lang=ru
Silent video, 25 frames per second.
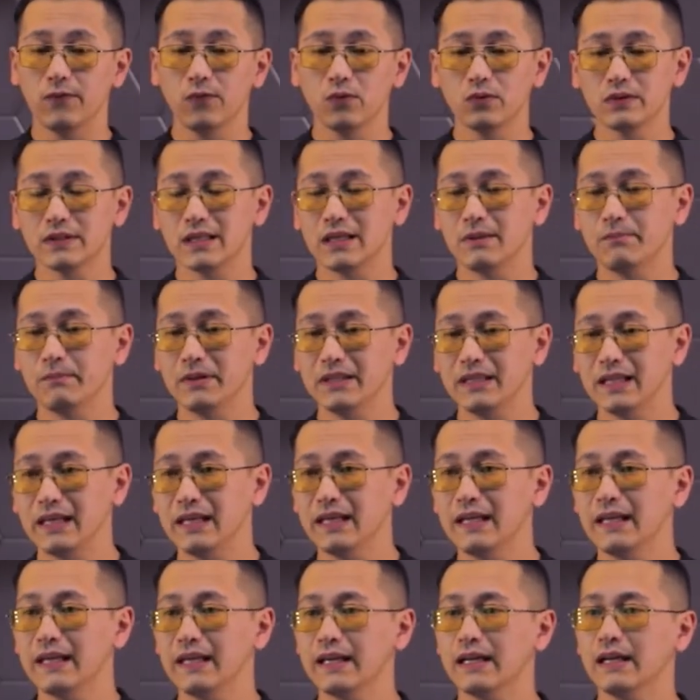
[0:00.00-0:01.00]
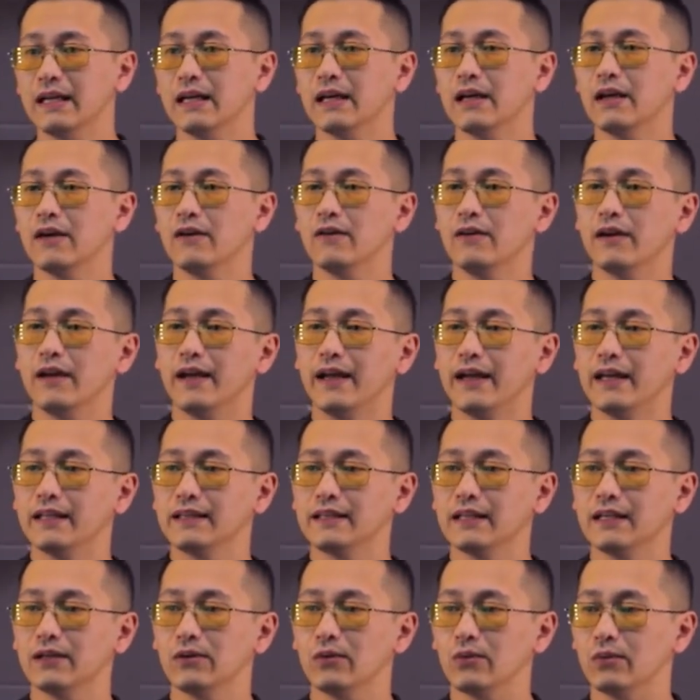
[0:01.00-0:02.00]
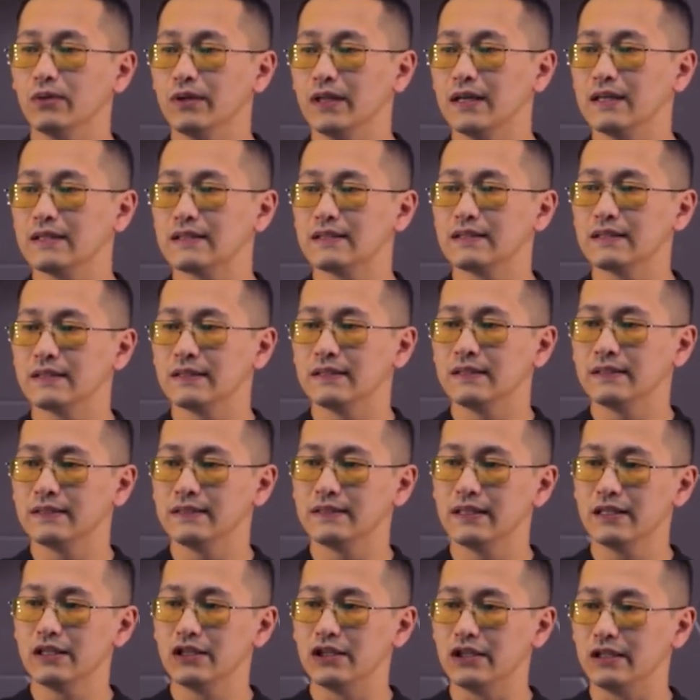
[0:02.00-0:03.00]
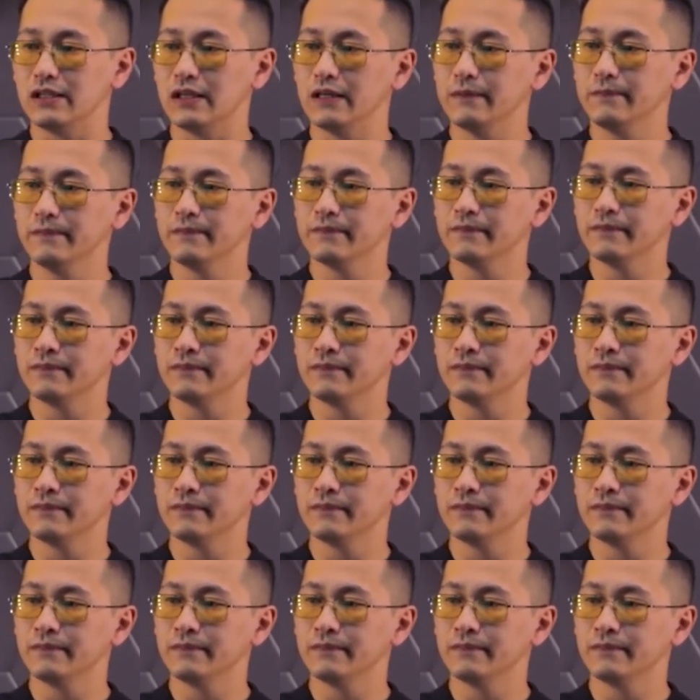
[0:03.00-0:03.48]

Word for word: функция эпителия это у нас защита.